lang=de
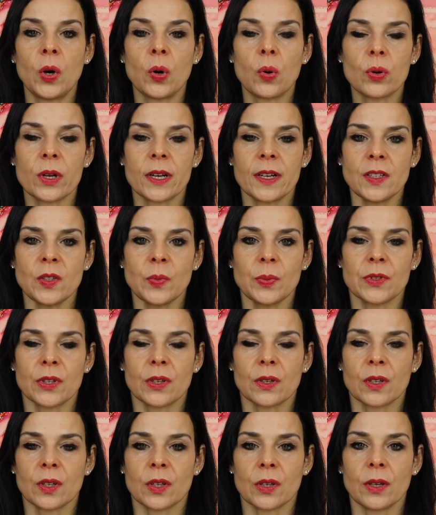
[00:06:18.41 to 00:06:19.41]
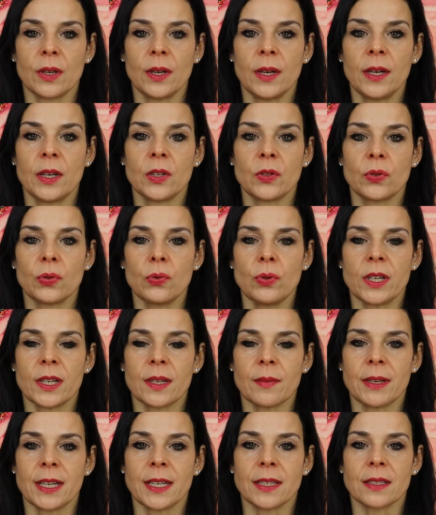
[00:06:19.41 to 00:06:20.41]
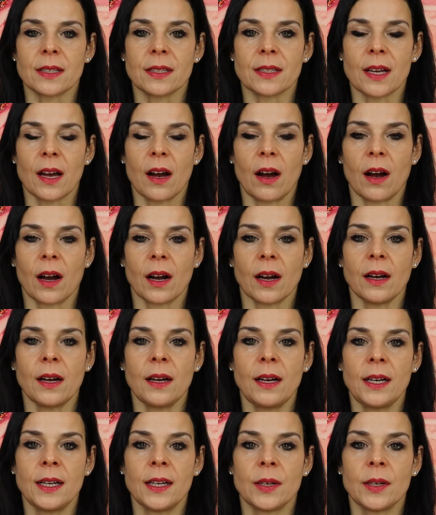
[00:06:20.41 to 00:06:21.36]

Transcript: oder insbesondere zu den nächsten Tagen